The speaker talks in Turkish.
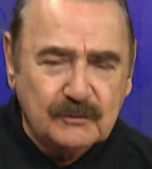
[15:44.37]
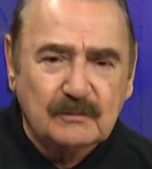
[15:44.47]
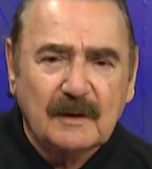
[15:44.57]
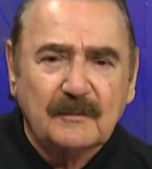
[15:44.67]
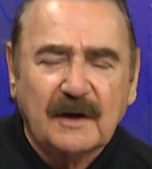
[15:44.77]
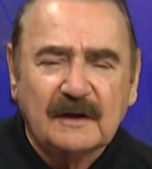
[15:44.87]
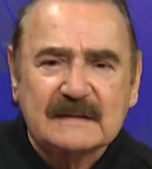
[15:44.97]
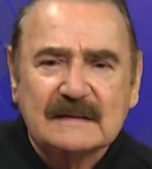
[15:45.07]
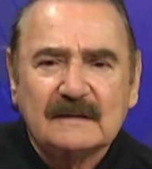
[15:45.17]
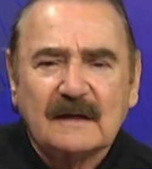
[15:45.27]
Cuma
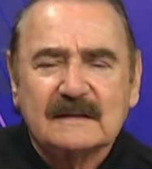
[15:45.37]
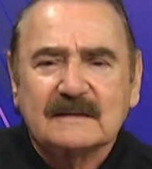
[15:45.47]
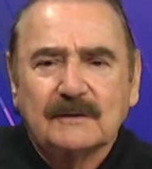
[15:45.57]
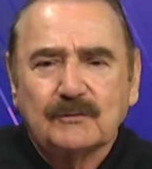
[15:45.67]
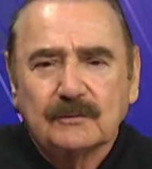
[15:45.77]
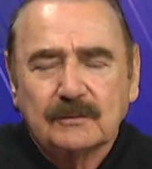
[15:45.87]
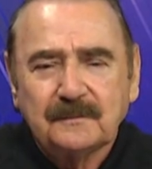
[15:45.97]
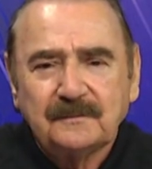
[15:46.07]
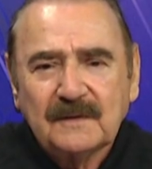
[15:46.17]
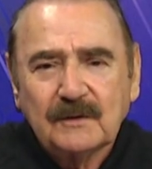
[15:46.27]
Mahallesi'ni rahatsız ediyordu.
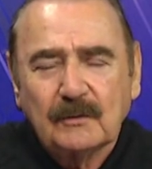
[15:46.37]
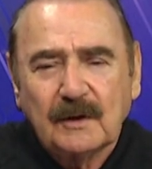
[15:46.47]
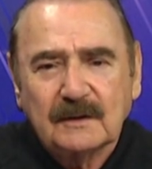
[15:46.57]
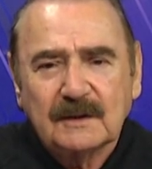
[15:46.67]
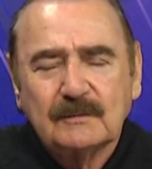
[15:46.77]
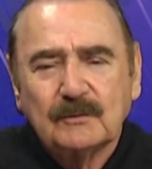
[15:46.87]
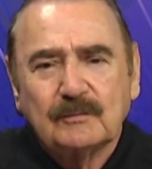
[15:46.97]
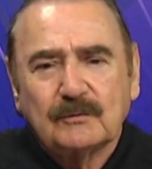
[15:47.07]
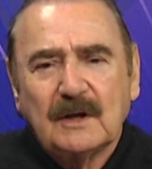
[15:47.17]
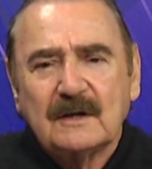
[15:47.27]
Diyorlardı ki bunu
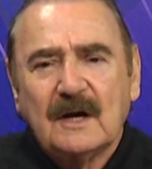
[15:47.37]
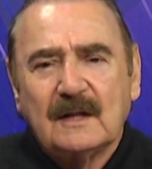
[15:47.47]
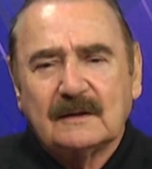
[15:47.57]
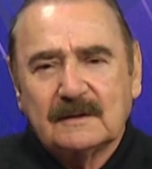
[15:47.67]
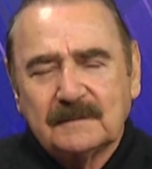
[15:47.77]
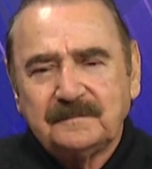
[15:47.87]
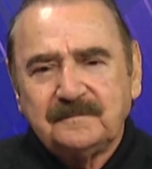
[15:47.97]
buradan kaldırın.